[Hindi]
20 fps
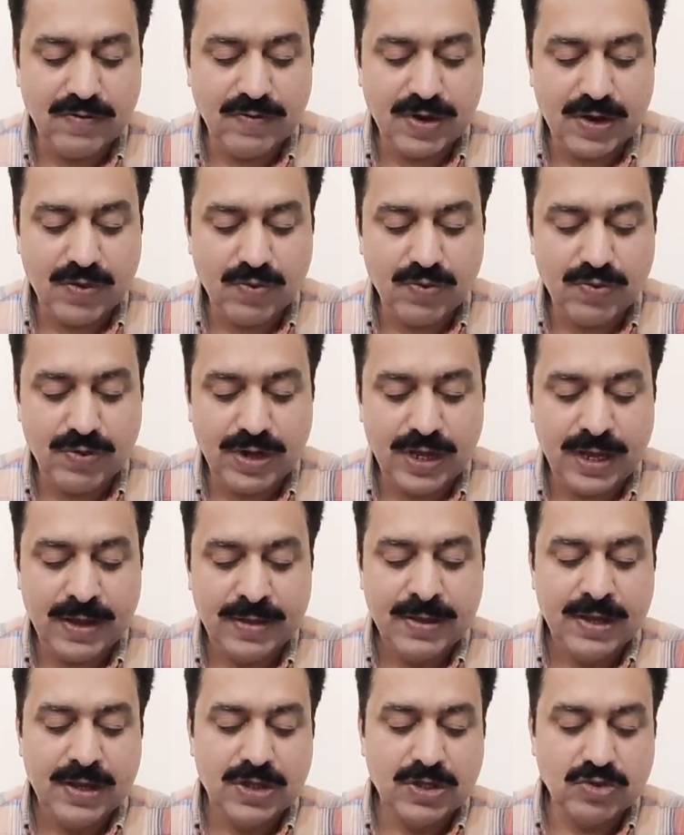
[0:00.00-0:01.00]
अनवर उन्होंने
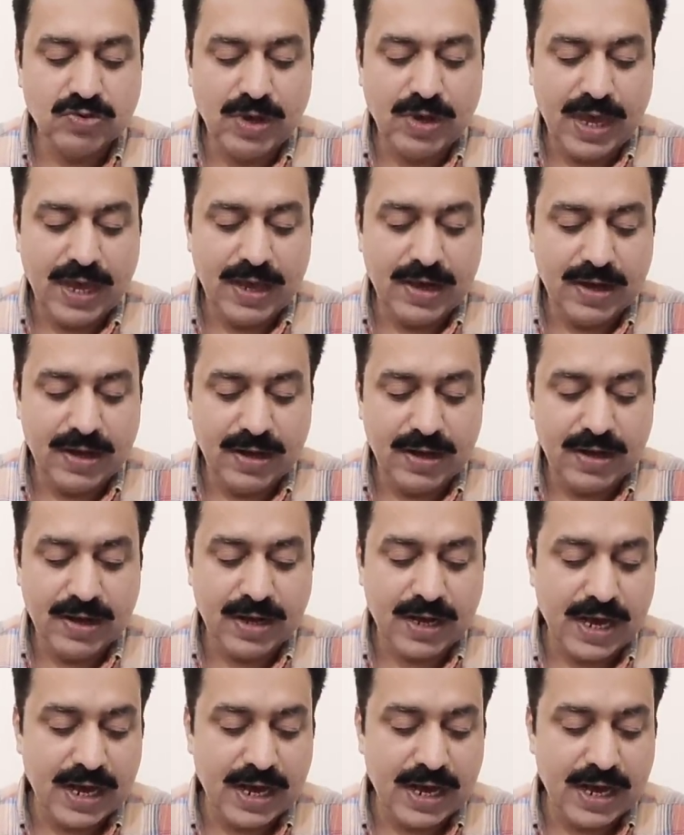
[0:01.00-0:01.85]
जो है आ,